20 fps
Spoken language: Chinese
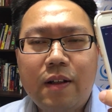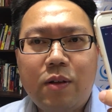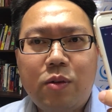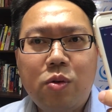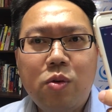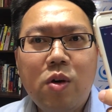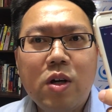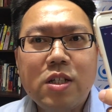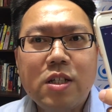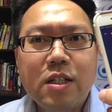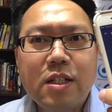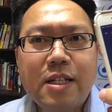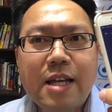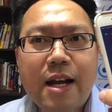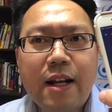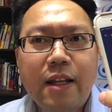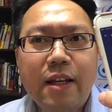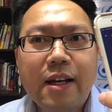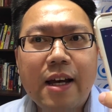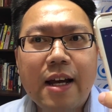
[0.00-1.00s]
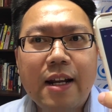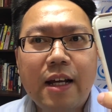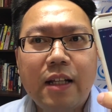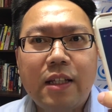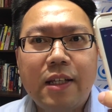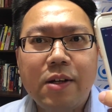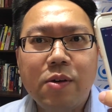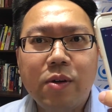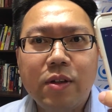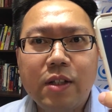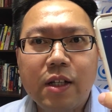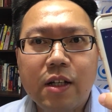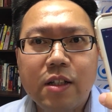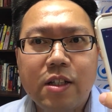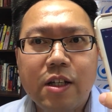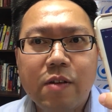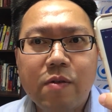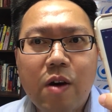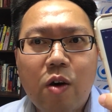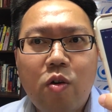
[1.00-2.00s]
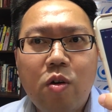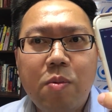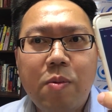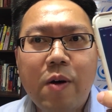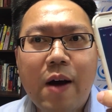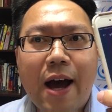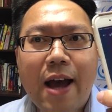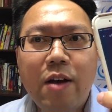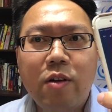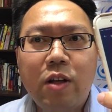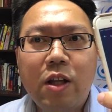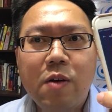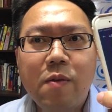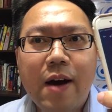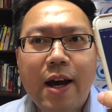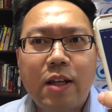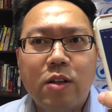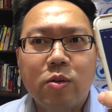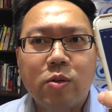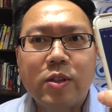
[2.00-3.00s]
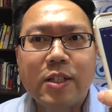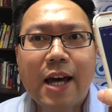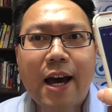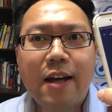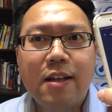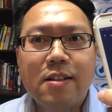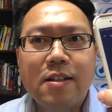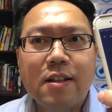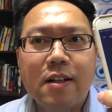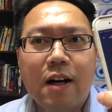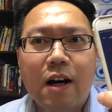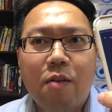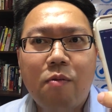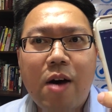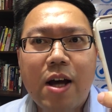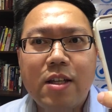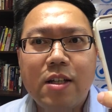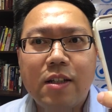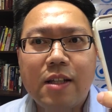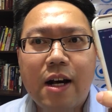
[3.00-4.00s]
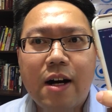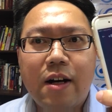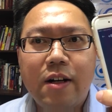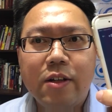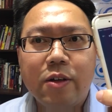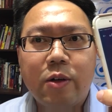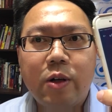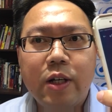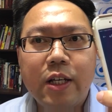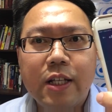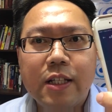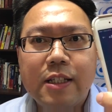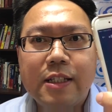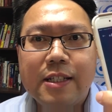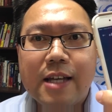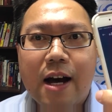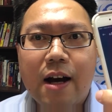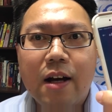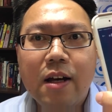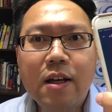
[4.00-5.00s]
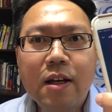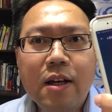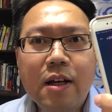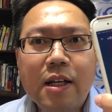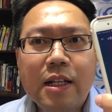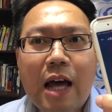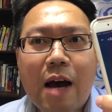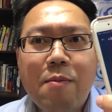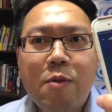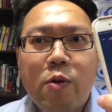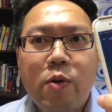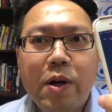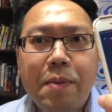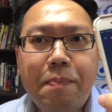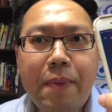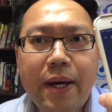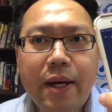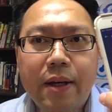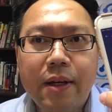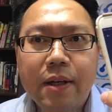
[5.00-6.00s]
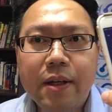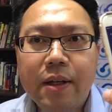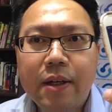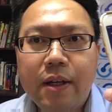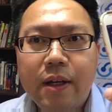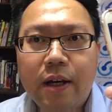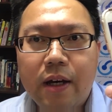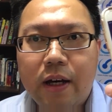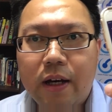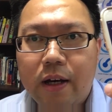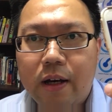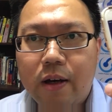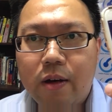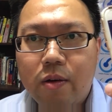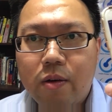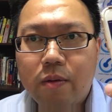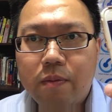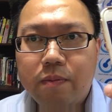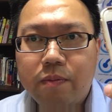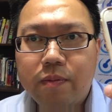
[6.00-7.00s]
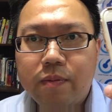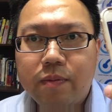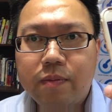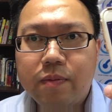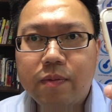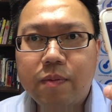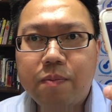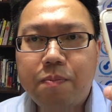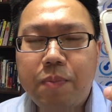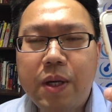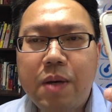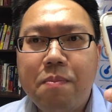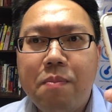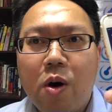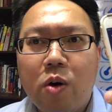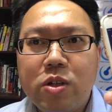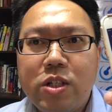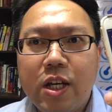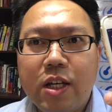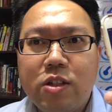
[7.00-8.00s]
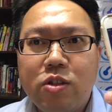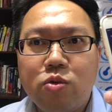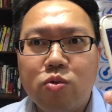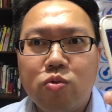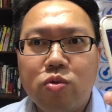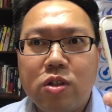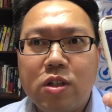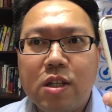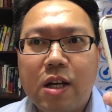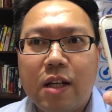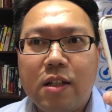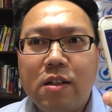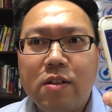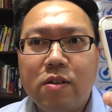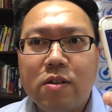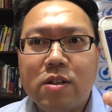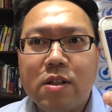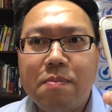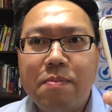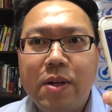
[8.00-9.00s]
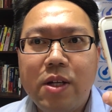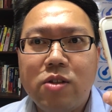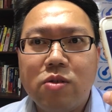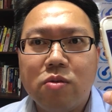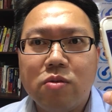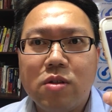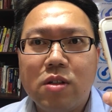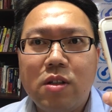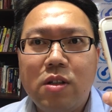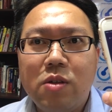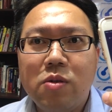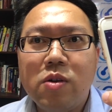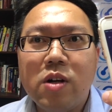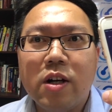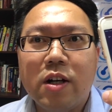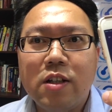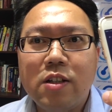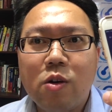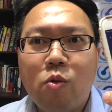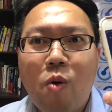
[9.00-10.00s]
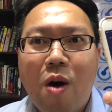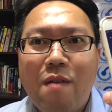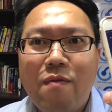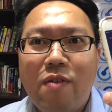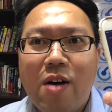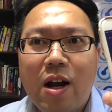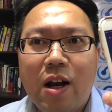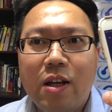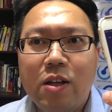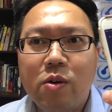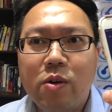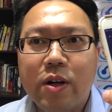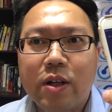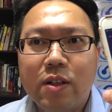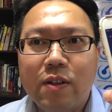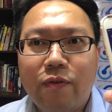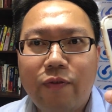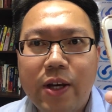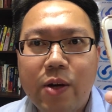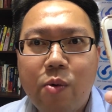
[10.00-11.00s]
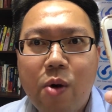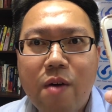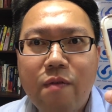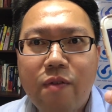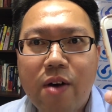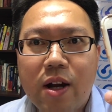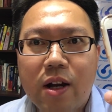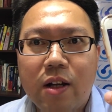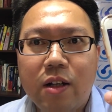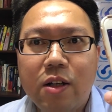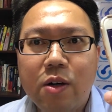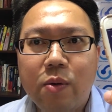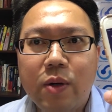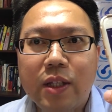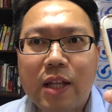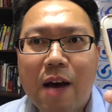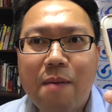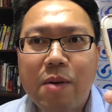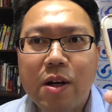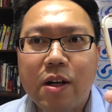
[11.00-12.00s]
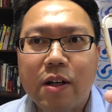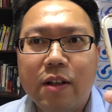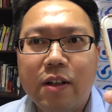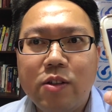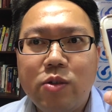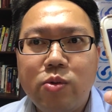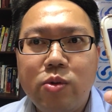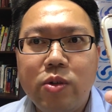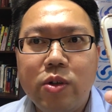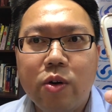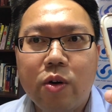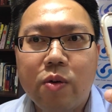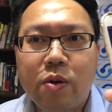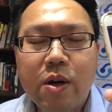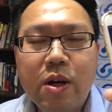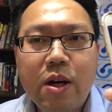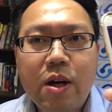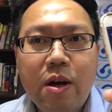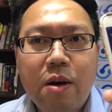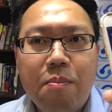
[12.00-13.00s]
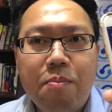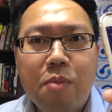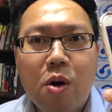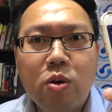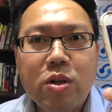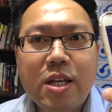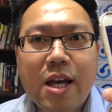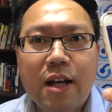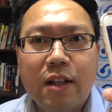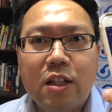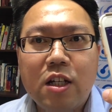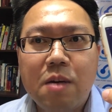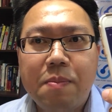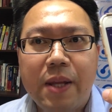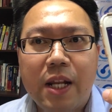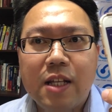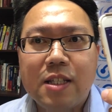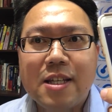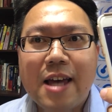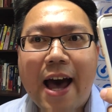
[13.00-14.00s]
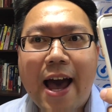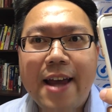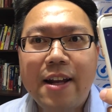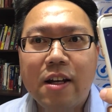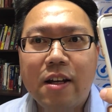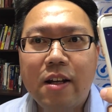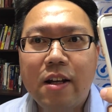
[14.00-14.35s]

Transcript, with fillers: 如果是像您刚才提供的这个情况，会不会还有另外一种猜测？哈，外界当然有人也想，他们会被呃。被某些组织啊，这种神秘组织，有可能是官方的，有可能是非官方的，认为他们可能具有某项特别的才